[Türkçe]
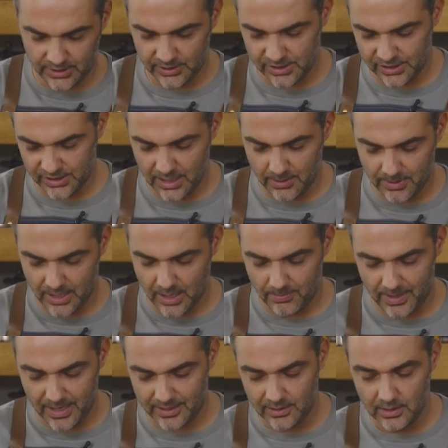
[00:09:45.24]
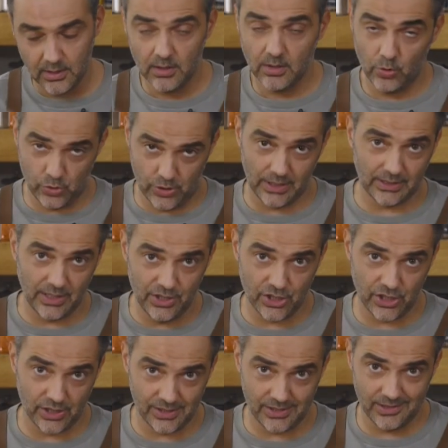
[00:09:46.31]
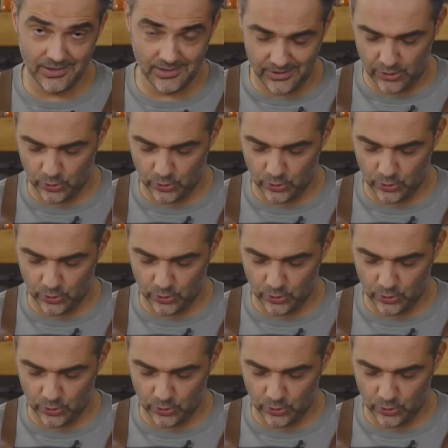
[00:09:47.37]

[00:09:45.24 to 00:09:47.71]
ısıyla beraber özellikle nişasta hızlıca